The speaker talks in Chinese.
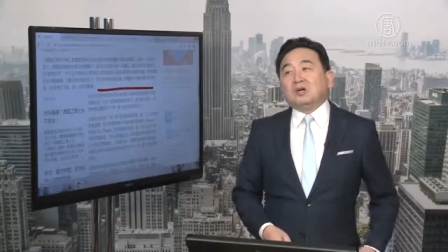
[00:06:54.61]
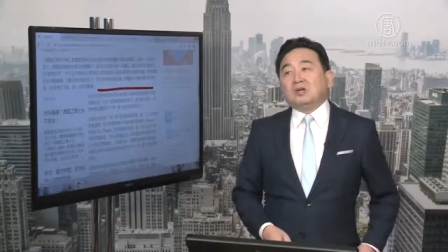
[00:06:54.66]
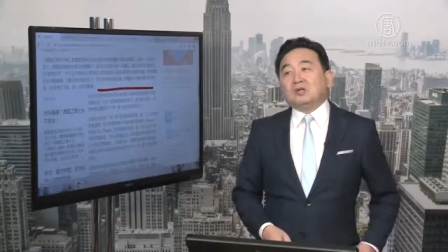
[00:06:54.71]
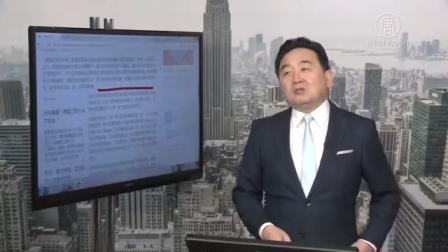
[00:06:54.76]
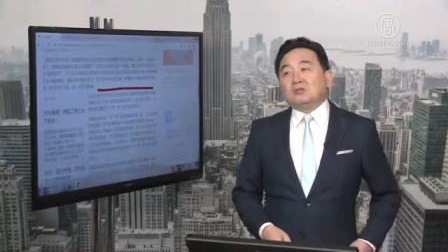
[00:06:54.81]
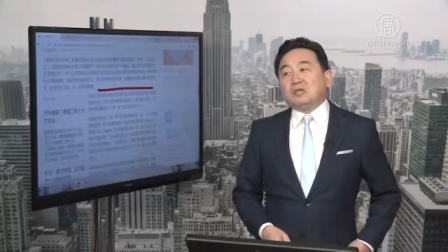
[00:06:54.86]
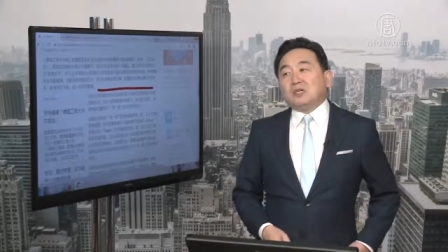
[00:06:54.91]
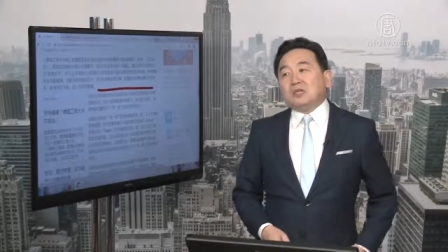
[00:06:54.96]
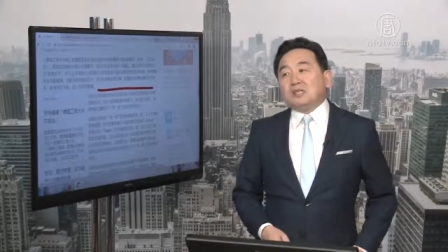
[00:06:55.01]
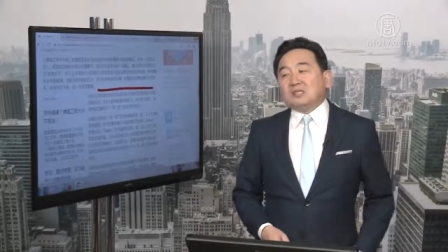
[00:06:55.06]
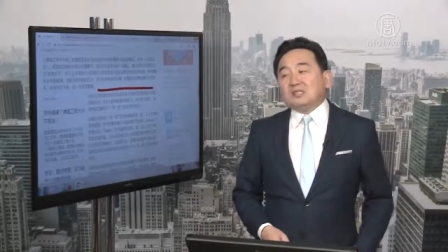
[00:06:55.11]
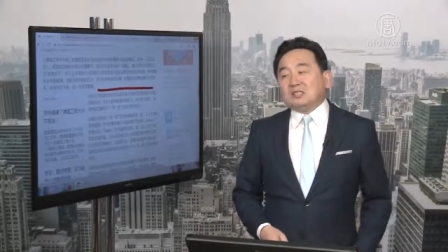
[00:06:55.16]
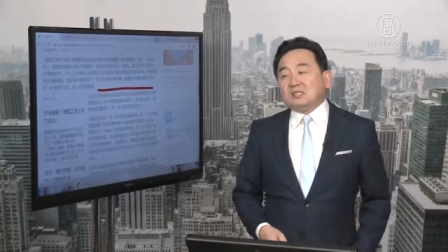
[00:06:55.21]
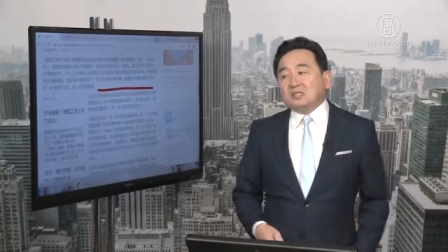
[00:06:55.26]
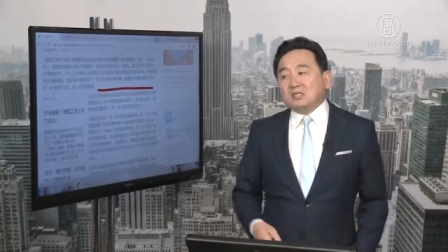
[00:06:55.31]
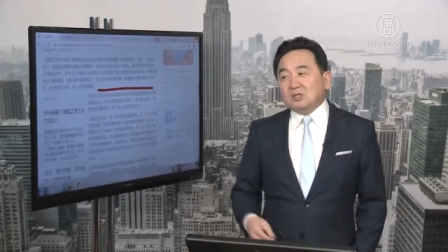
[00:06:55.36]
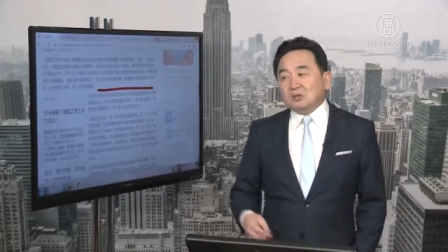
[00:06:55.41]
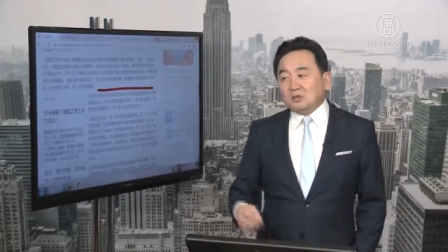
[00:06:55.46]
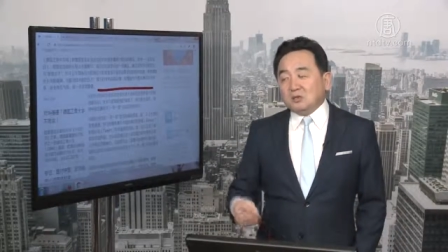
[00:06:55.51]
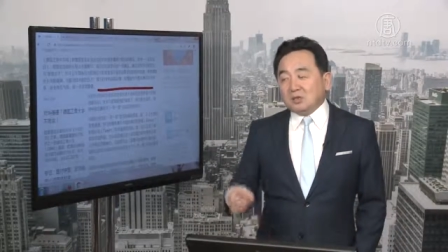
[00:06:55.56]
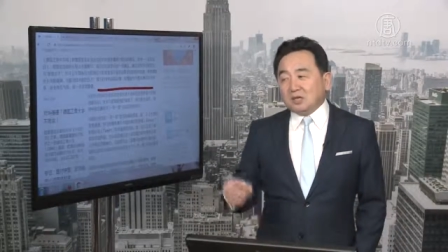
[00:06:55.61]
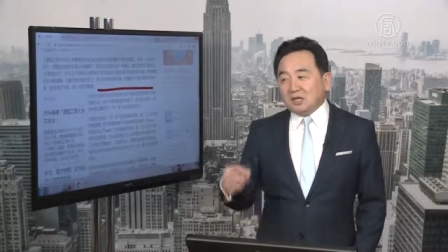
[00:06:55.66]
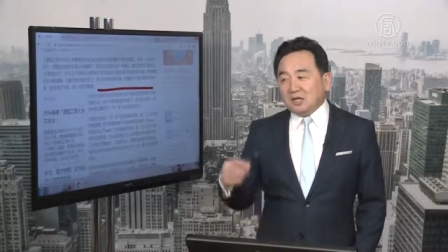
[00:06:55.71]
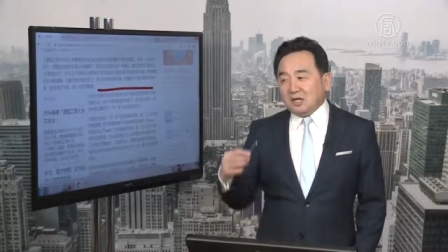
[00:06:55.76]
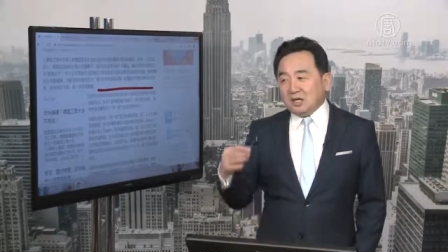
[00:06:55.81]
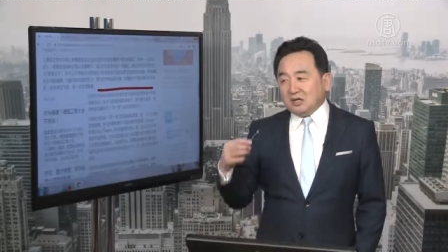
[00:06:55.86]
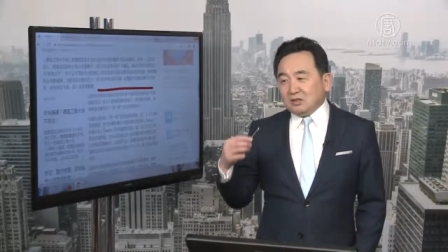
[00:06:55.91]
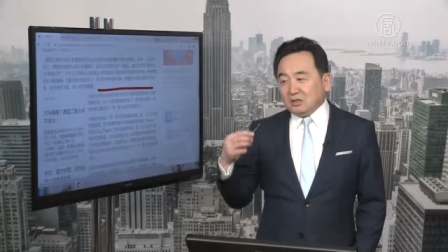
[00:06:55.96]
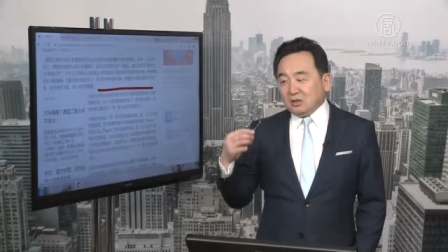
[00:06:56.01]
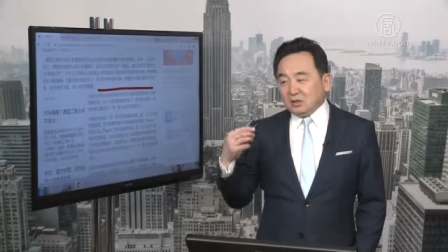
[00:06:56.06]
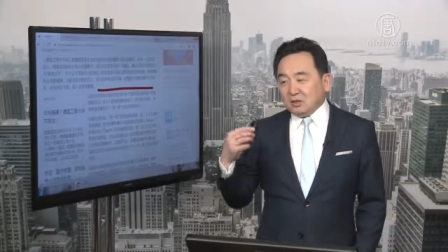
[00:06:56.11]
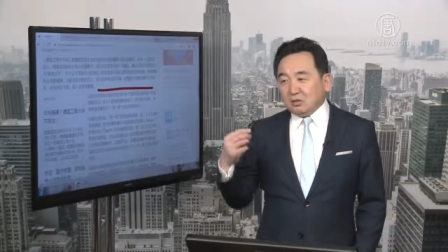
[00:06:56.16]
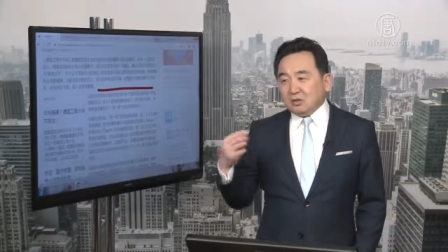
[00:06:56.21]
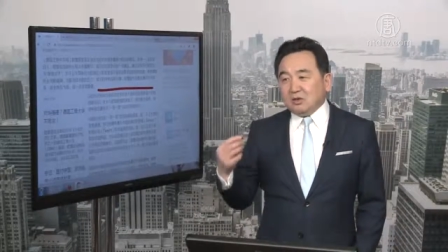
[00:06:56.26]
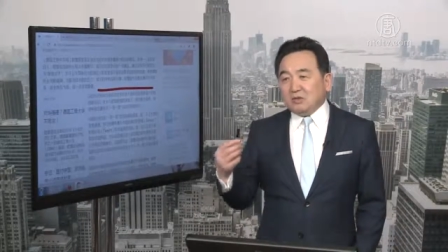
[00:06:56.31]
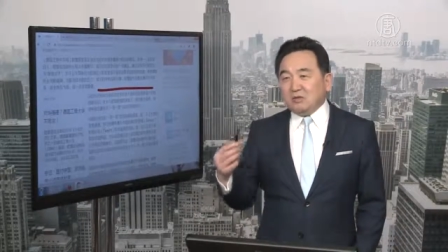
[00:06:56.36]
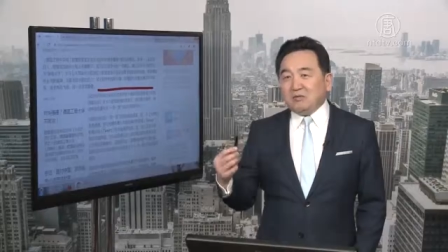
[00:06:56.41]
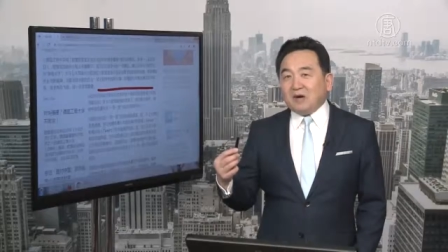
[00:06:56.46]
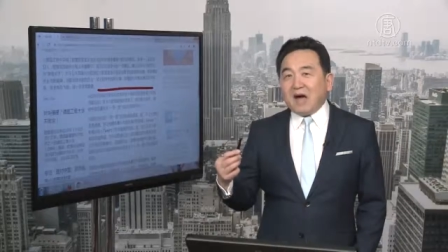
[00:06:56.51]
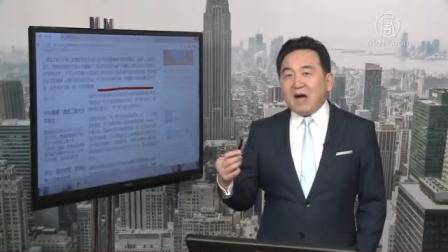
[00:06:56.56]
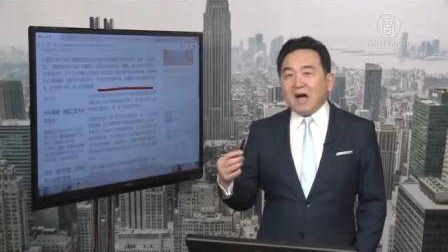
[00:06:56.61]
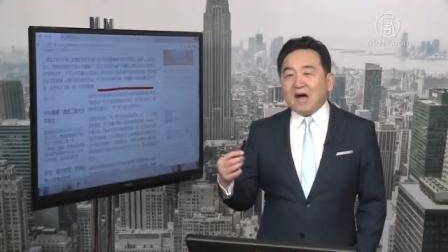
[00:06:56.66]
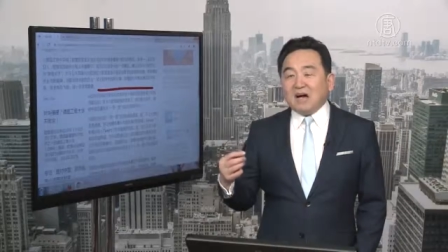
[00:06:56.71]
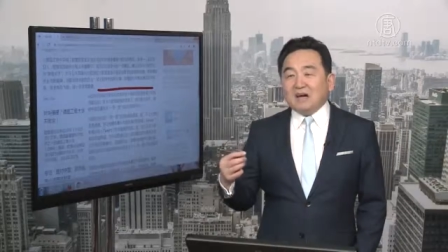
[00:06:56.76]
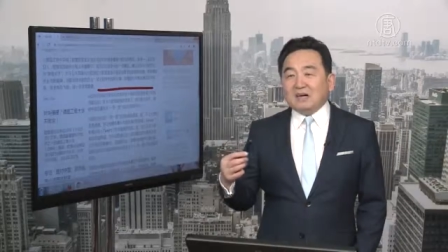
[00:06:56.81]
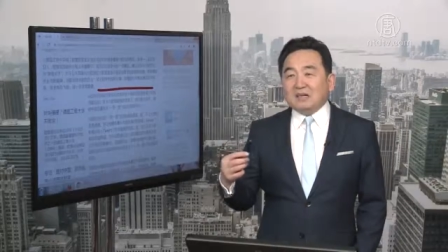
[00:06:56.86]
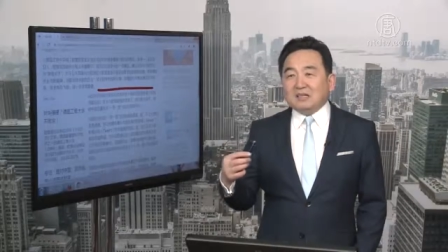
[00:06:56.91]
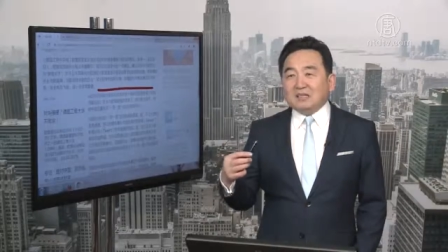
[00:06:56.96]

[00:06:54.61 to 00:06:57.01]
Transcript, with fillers: 所以德国的做法，